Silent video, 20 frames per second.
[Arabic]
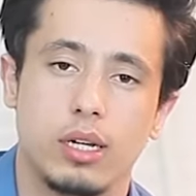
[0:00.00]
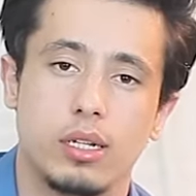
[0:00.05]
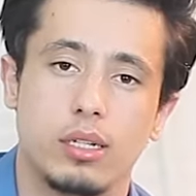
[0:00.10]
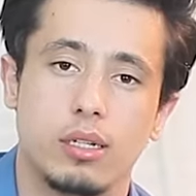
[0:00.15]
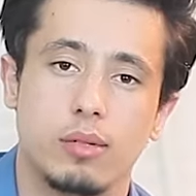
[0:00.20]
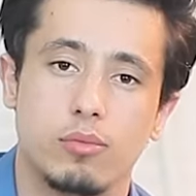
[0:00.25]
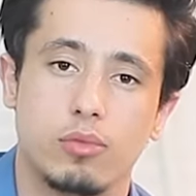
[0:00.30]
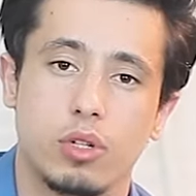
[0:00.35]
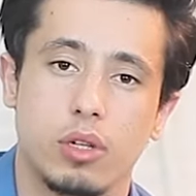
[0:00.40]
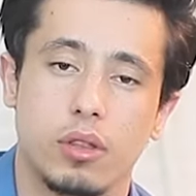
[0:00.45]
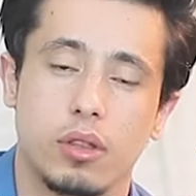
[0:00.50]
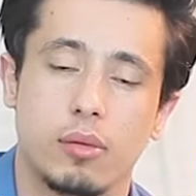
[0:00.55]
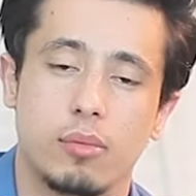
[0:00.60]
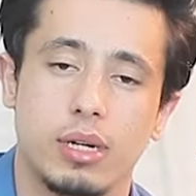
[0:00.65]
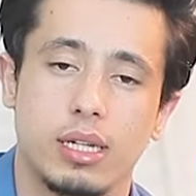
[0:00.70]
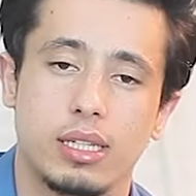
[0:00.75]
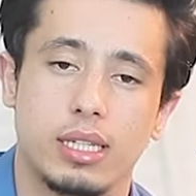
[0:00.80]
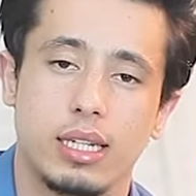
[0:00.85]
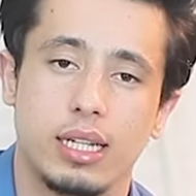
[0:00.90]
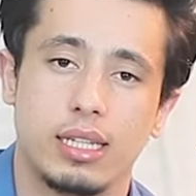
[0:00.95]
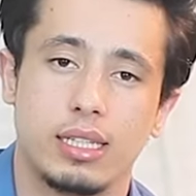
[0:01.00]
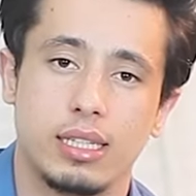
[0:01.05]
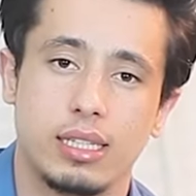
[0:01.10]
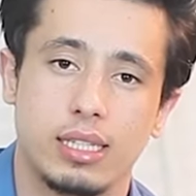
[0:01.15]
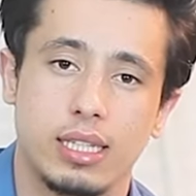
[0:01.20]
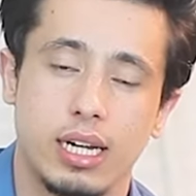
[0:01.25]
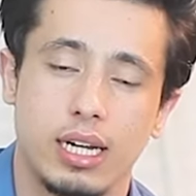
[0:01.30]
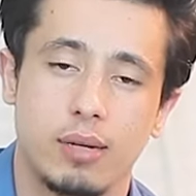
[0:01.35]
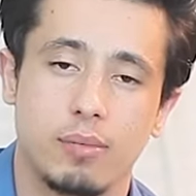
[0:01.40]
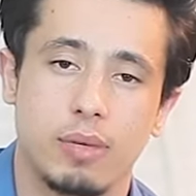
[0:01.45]
للمنظمات التي
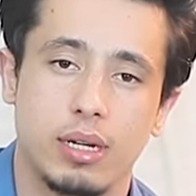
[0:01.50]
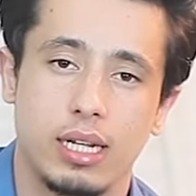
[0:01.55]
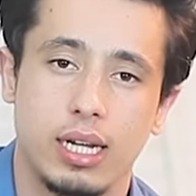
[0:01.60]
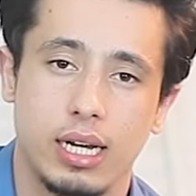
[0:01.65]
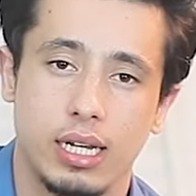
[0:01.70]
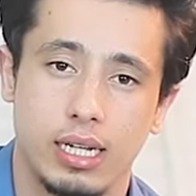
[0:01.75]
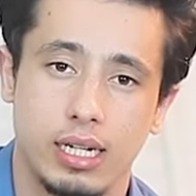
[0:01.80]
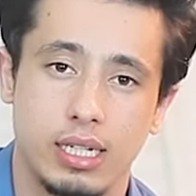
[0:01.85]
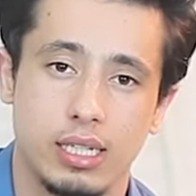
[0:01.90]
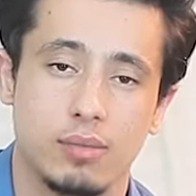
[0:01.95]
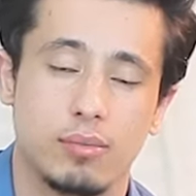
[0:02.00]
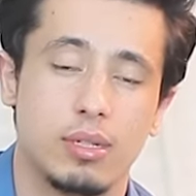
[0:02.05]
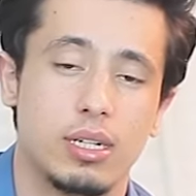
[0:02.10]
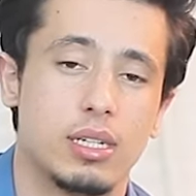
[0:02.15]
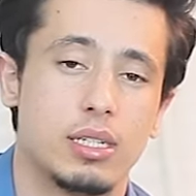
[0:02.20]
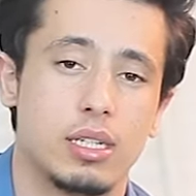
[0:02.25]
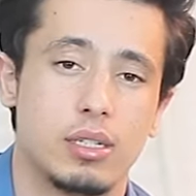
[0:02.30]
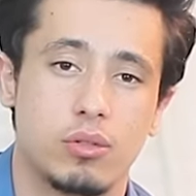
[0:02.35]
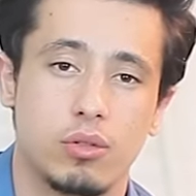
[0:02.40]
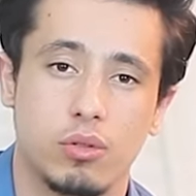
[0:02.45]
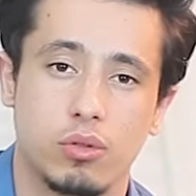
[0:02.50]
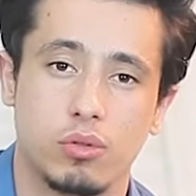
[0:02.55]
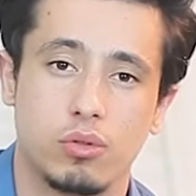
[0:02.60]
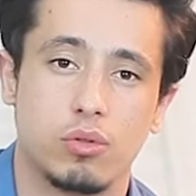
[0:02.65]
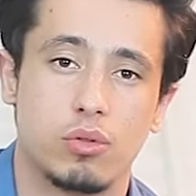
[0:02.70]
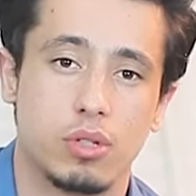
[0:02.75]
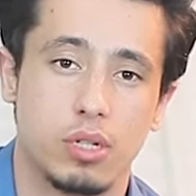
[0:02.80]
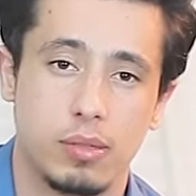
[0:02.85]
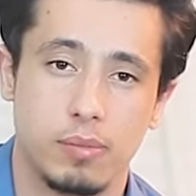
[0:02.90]
تعمل على حماية حقوق